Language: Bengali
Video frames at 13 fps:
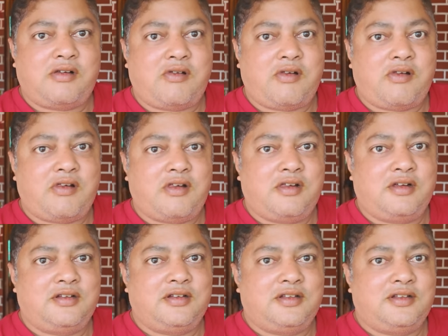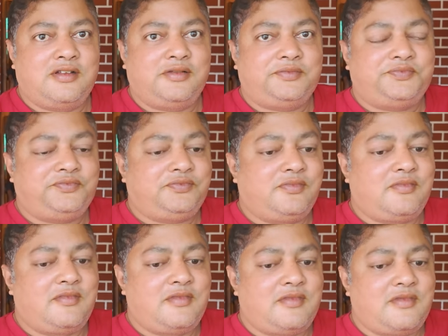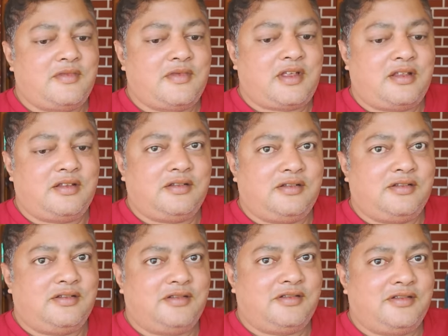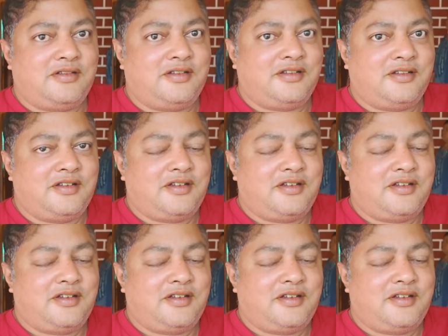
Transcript: একদম অসুবিধে নেই দরকার হলে মেট্রো দিল দুটো খাবে